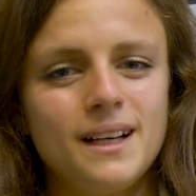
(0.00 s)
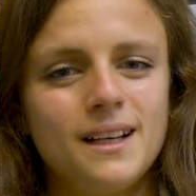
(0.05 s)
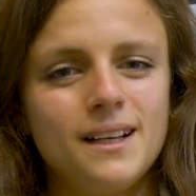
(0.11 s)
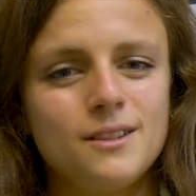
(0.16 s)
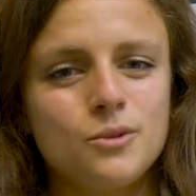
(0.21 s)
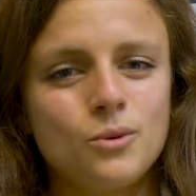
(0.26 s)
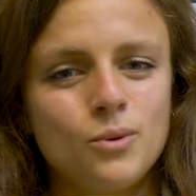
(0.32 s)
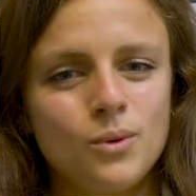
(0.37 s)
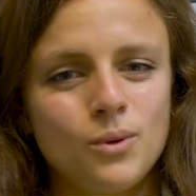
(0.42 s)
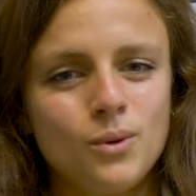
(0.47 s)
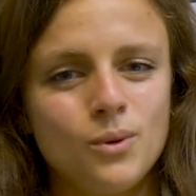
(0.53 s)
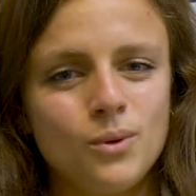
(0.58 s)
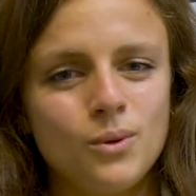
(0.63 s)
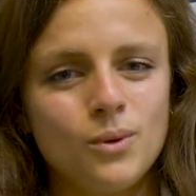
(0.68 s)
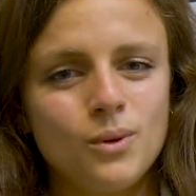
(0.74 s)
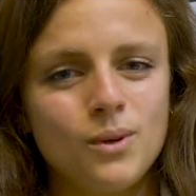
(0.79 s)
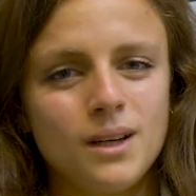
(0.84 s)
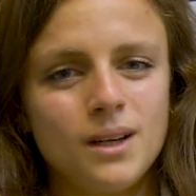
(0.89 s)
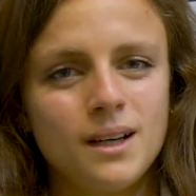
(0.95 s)

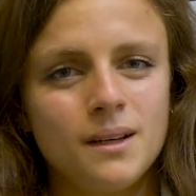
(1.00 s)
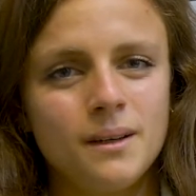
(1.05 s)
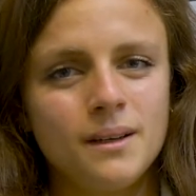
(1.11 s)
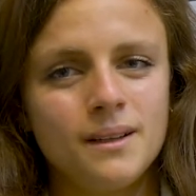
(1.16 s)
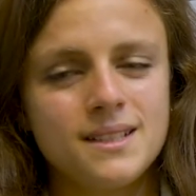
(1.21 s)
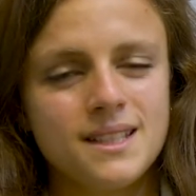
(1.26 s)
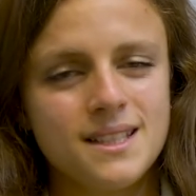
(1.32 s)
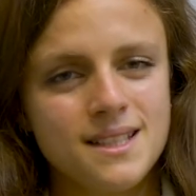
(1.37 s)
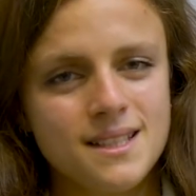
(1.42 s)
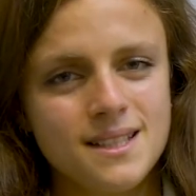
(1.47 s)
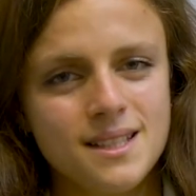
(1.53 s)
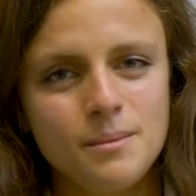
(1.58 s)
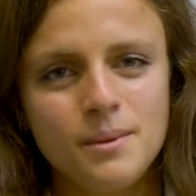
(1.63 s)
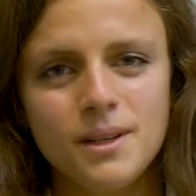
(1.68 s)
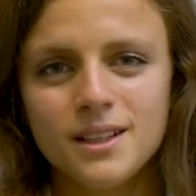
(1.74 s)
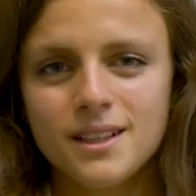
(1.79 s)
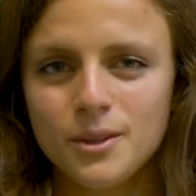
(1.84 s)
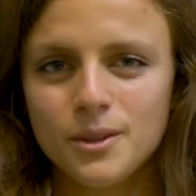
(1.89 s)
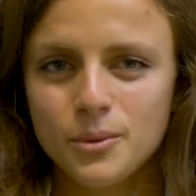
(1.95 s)
sono eh,
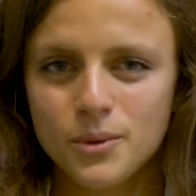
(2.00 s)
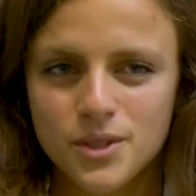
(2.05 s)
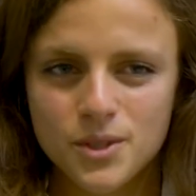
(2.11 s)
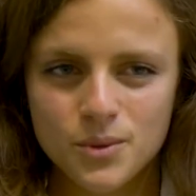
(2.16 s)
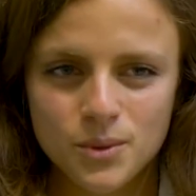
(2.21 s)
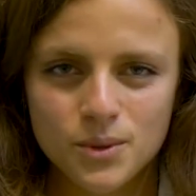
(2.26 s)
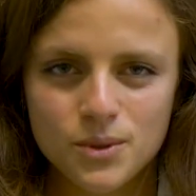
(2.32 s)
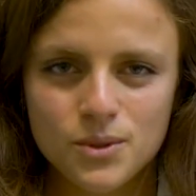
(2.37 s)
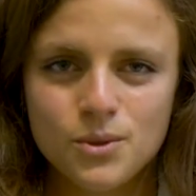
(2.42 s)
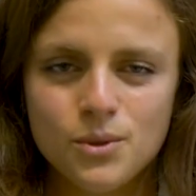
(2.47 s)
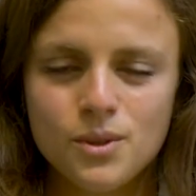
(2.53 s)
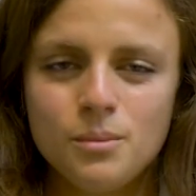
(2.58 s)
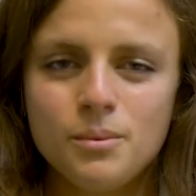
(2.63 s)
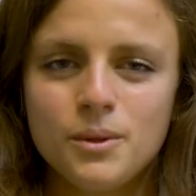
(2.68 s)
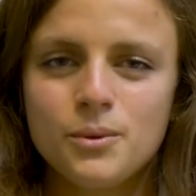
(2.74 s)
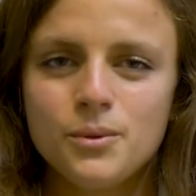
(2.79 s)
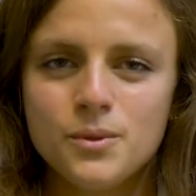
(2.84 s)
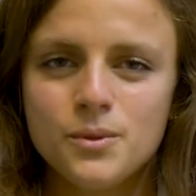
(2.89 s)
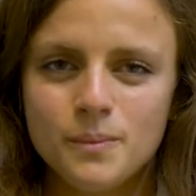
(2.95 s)
sensibile ad alcune situazioni
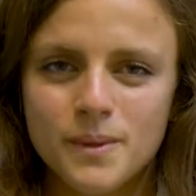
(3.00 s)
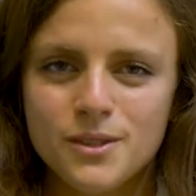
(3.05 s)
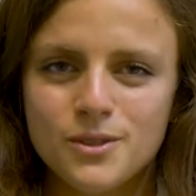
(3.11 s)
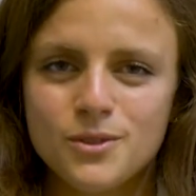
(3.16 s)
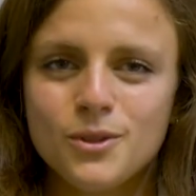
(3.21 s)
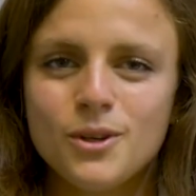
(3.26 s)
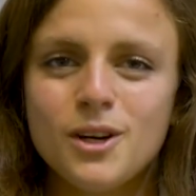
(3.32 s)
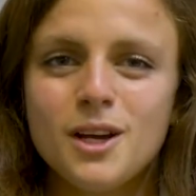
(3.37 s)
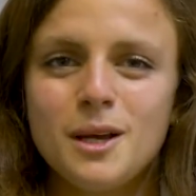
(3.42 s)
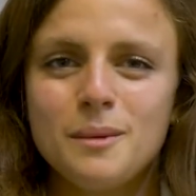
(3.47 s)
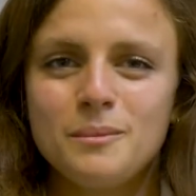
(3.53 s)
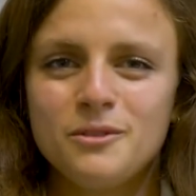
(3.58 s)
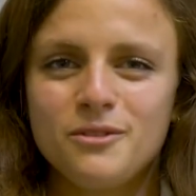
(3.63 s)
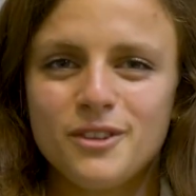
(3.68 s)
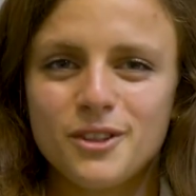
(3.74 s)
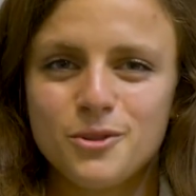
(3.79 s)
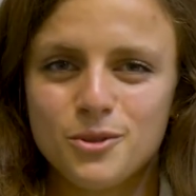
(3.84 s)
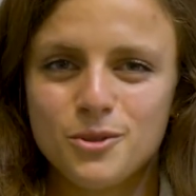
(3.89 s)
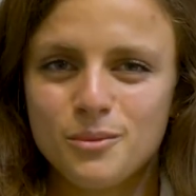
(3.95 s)
per cui spesso mi
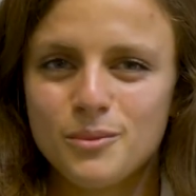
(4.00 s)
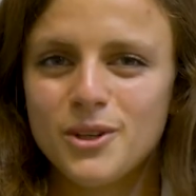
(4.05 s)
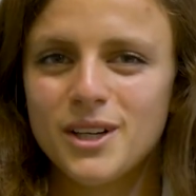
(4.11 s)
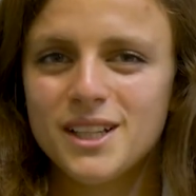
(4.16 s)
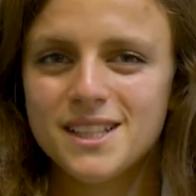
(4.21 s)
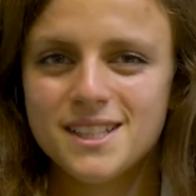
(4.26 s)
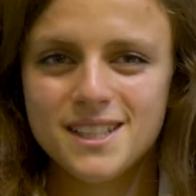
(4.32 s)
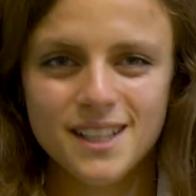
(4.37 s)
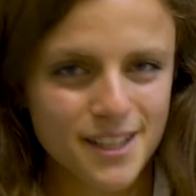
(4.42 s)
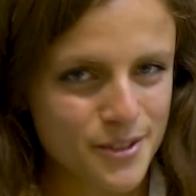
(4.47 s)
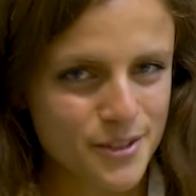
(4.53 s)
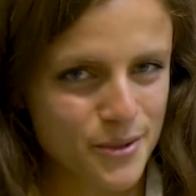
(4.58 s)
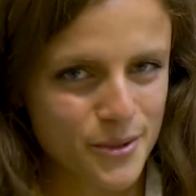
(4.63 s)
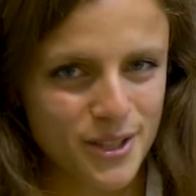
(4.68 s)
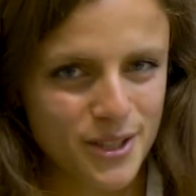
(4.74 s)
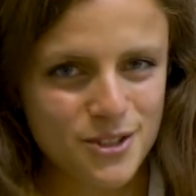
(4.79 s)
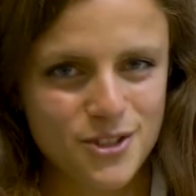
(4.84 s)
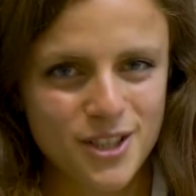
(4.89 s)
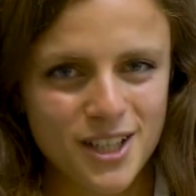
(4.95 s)
faccio demoralizzare e
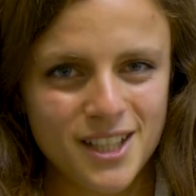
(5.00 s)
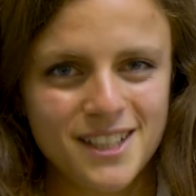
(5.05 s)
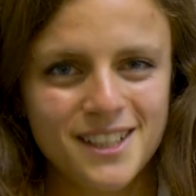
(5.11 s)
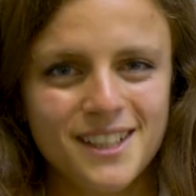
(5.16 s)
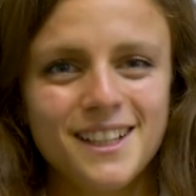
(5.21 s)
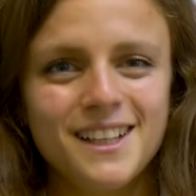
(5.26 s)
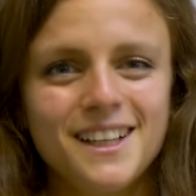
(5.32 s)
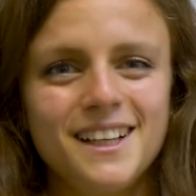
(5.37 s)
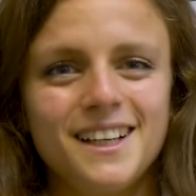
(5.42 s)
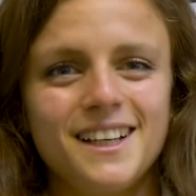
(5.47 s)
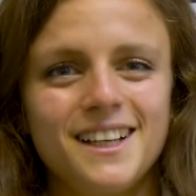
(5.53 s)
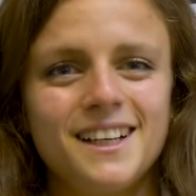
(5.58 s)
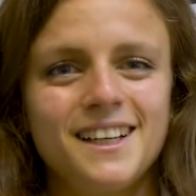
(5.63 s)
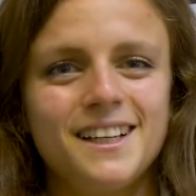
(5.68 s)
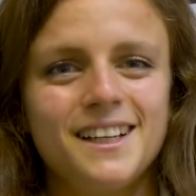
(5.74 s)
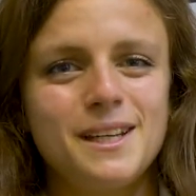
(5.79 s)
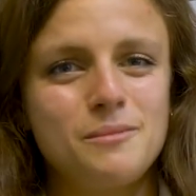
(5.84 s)
scoraggiare eh,